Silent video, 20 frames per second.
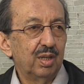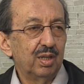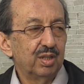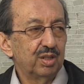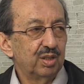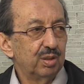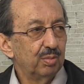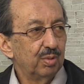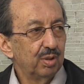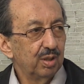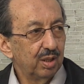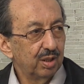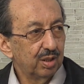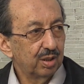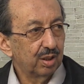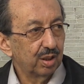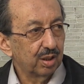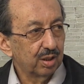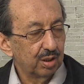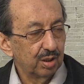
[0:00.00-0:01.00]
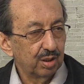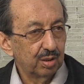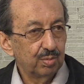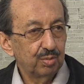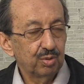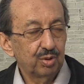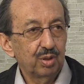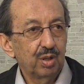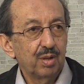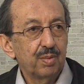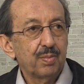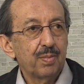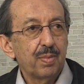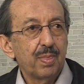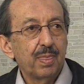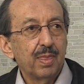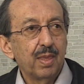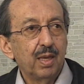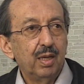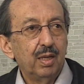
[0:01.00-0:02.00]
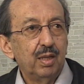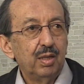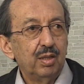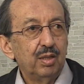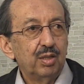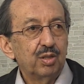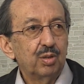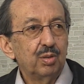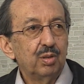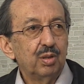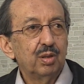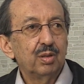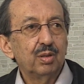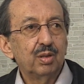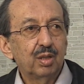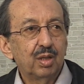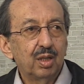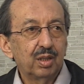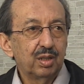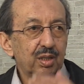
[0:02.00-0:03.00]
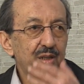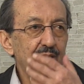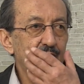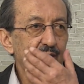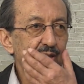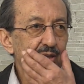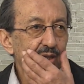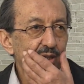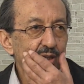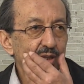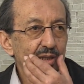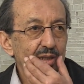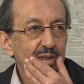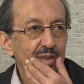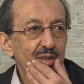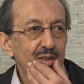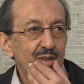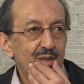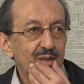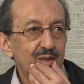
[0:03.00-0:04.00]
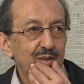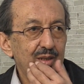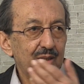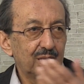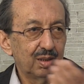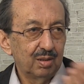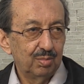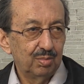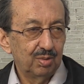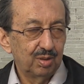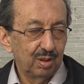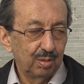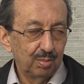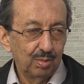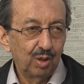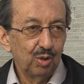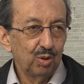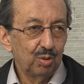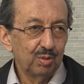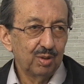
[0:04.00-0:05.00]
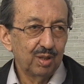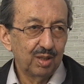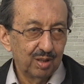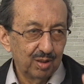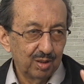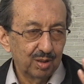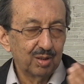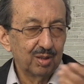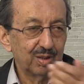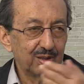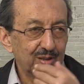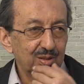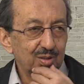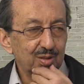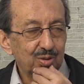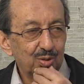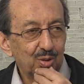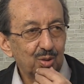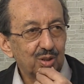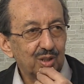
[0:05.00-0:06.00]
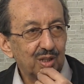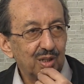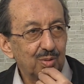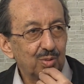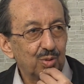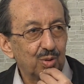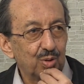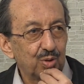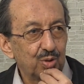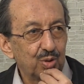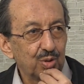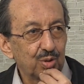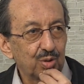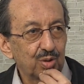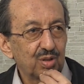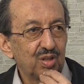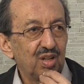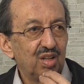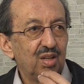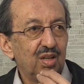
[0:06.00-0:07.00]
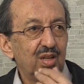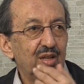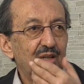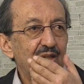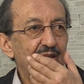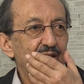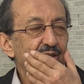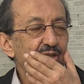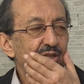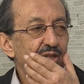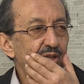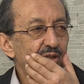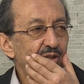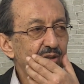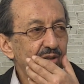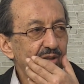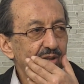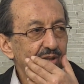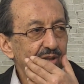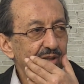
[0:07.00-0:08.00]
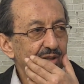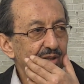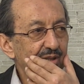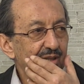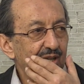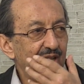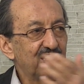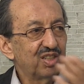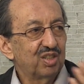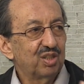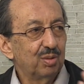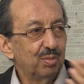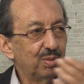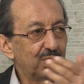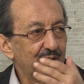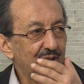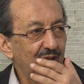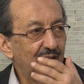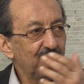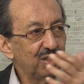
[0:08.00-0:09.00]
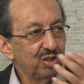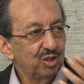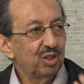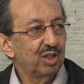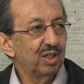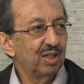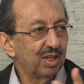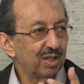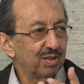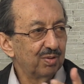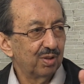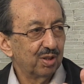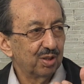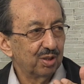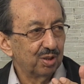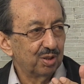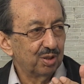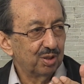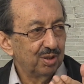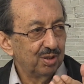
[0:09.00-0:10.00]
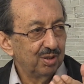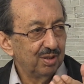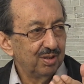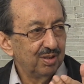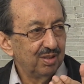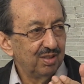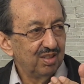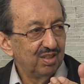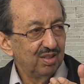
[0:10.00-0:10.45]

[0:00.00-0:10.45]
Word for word: Her simayı ayrı takdir etmiş. Şimdi dikkat edilirse burada malum da yani söz gelimi konuşuyoruz. İnsan her simada aynı şeyleri vardır. Evet.